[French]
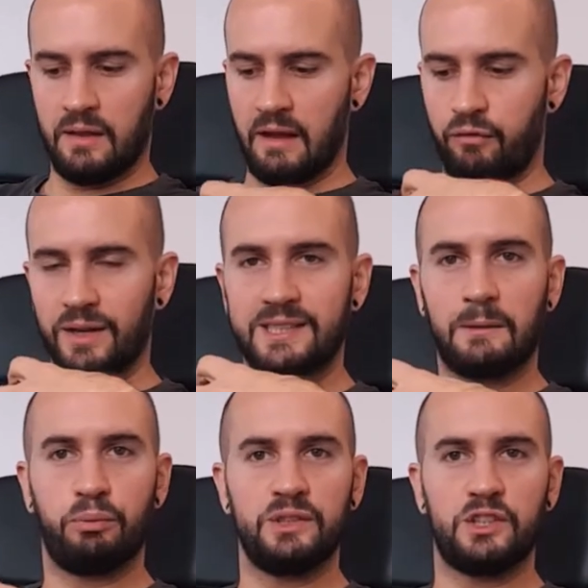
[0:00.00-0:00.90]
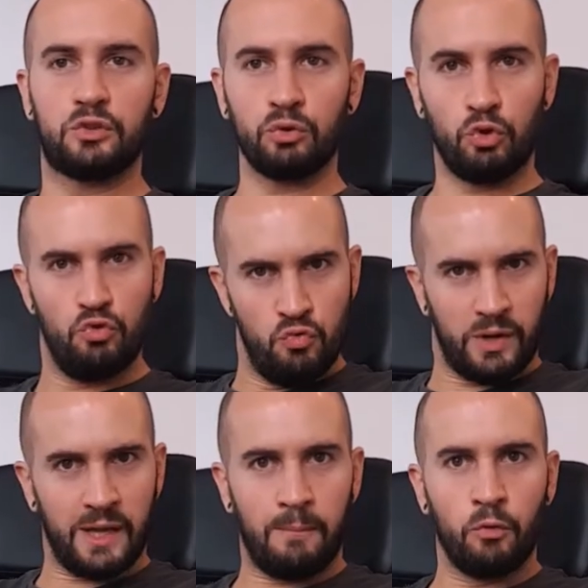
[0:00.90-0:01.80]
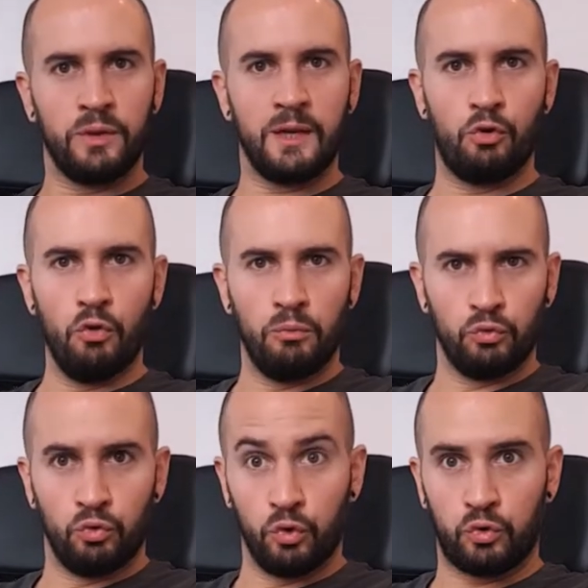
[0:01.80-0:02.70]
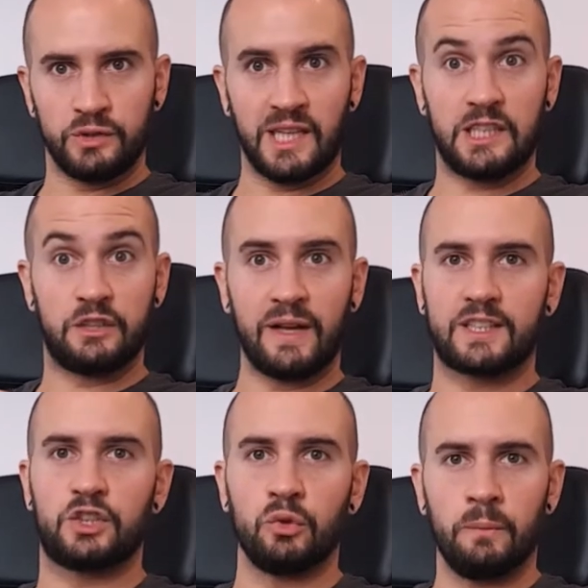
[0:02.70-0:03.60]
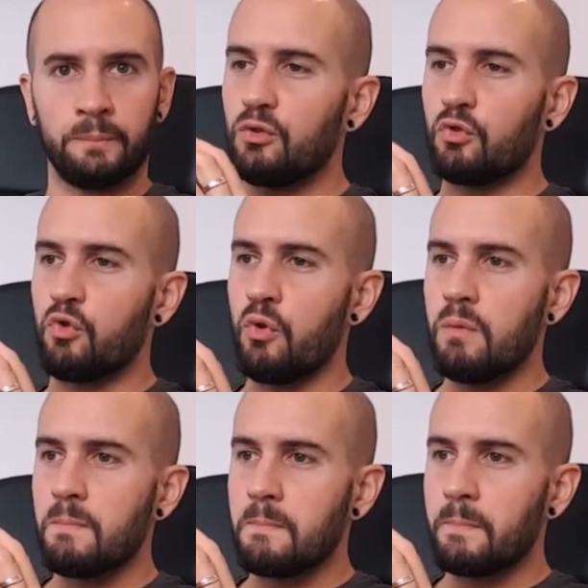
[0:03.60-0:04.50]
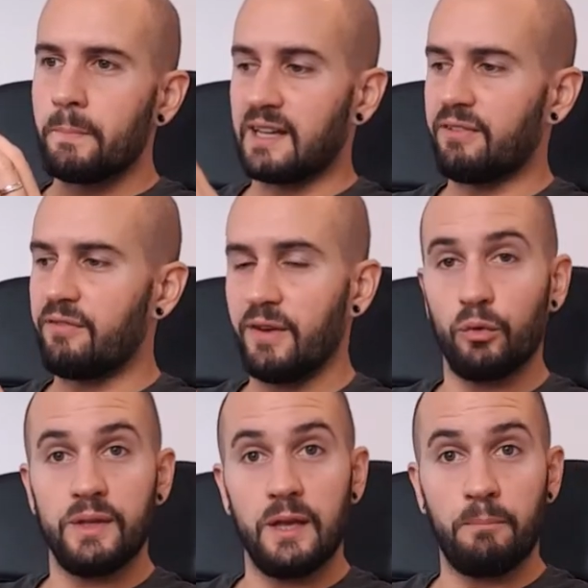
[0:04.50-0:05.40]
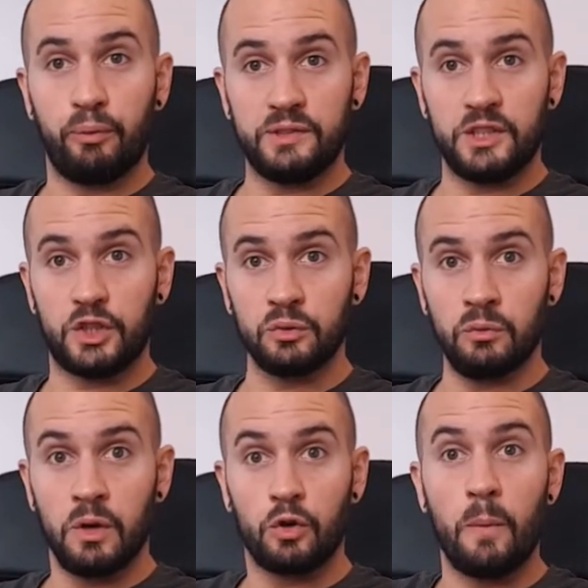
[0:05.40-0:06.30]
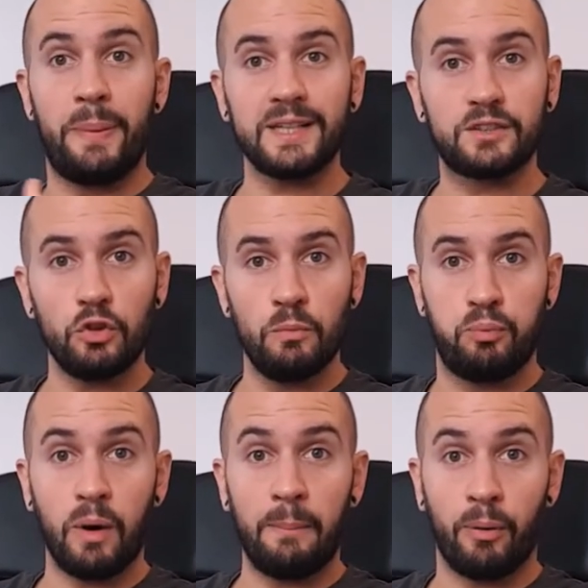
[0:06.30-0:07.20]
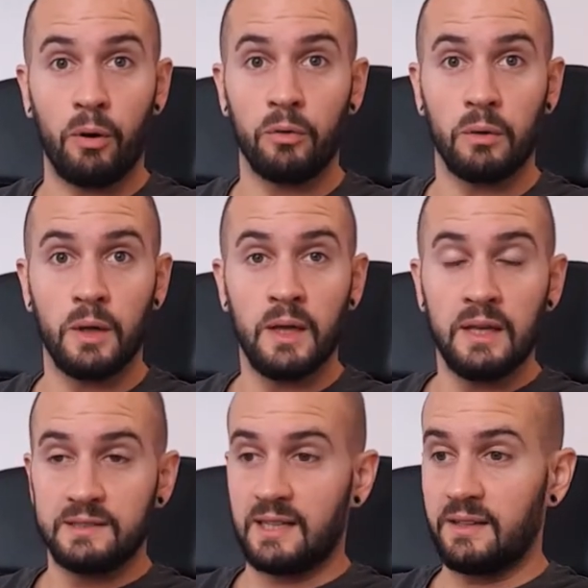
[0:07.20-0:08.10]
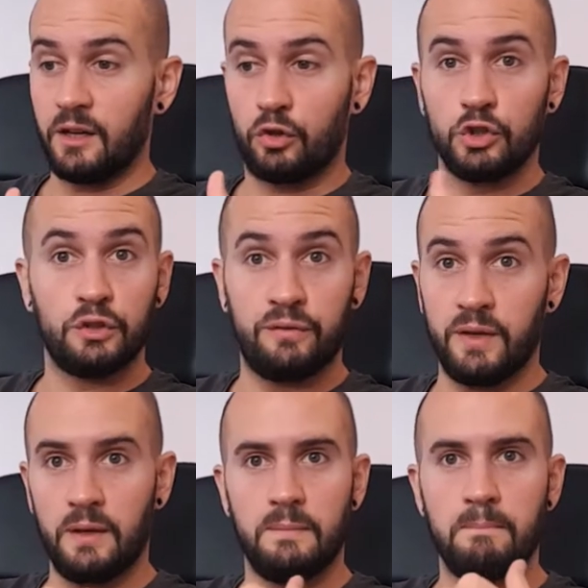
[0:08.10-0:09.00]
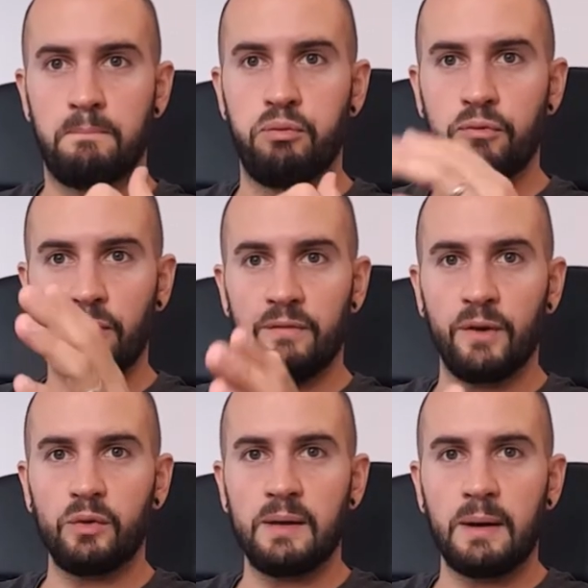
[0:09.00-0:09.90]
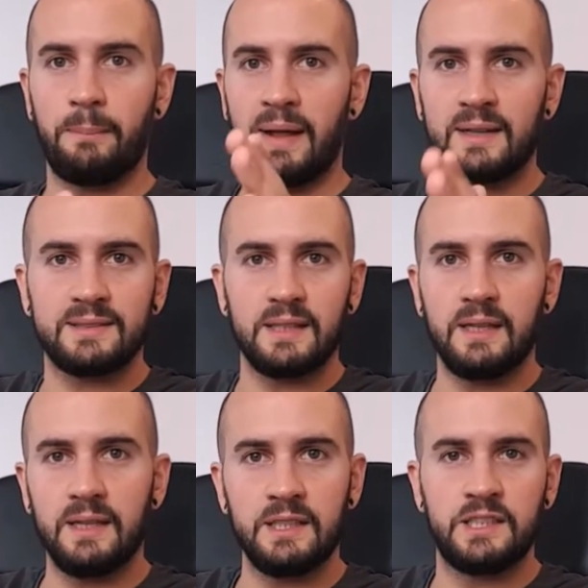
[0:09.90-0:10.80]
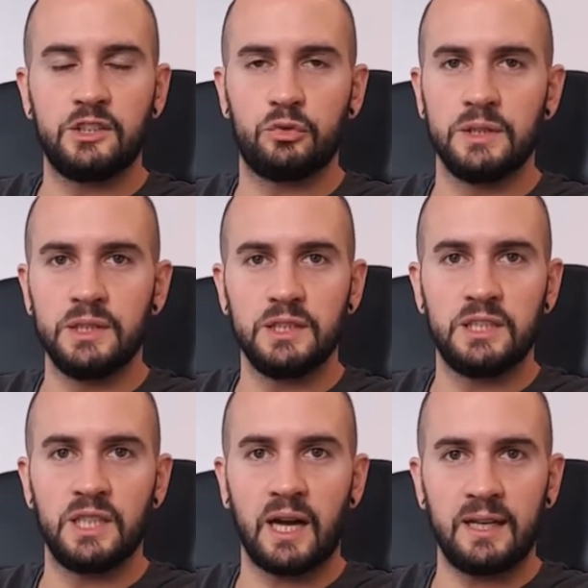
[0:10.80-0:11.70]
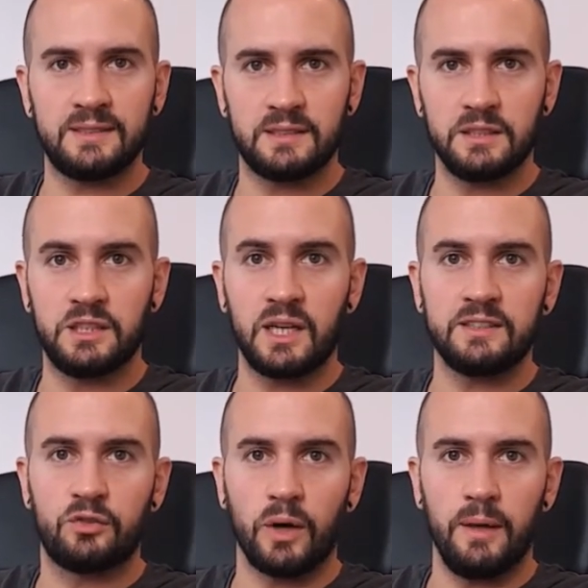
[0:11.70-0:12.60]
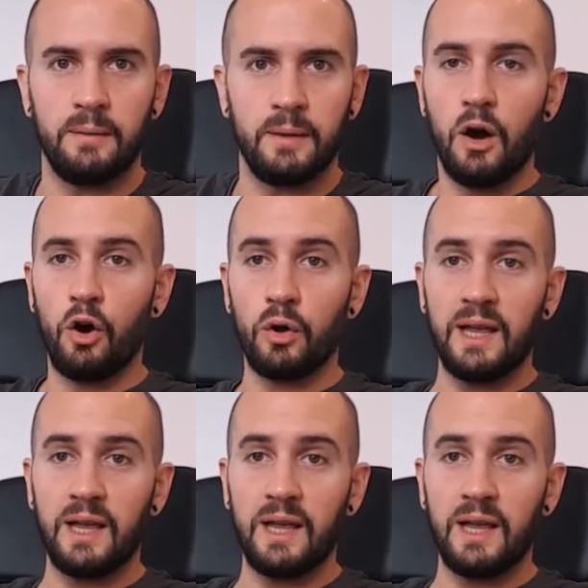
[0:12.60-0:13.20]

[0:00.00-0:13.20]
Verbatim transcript: d'avoir cette position de nourrir mon ego, mon autosatisfaction. Et du coup, ça va verrouiller une position que personne ne pourra prendre. C'est-à-dire que je vais, pouf, verrouiller ma place et j'y suis, j'y reste, j'y resterai. Or